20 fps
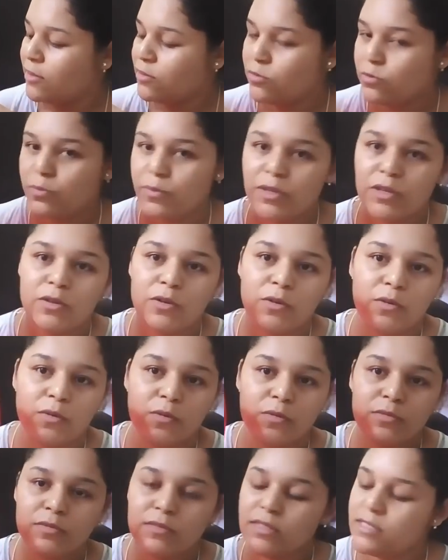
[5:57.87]
do
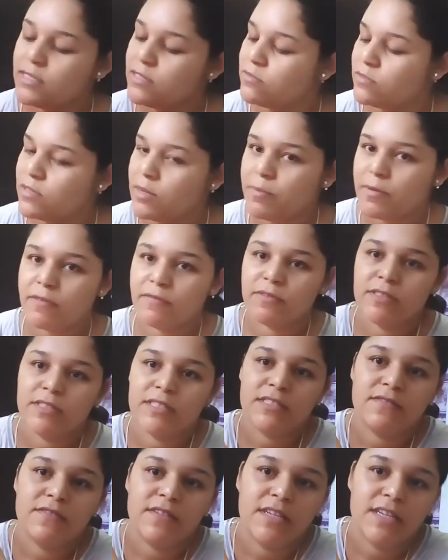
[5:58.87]
micro-ondas, não dá pra
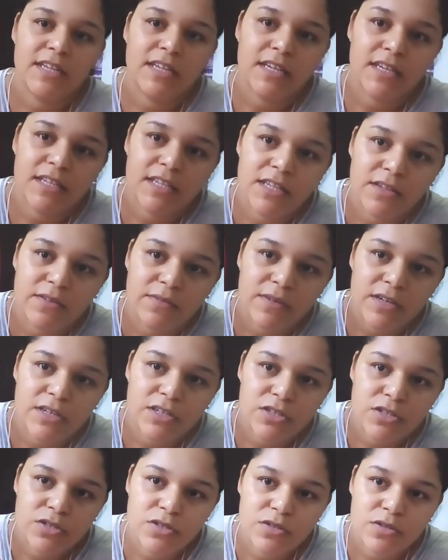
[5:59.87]
vocês verem aqui, eu
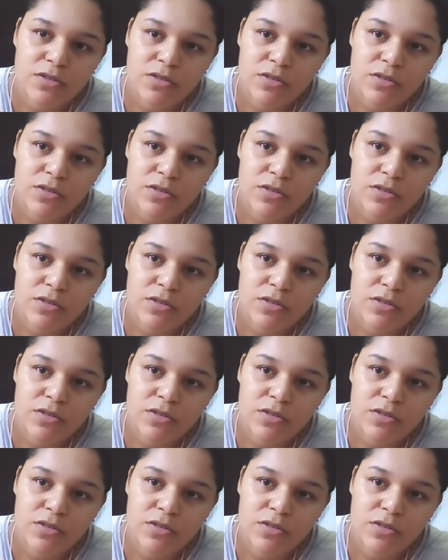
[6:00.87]
acho.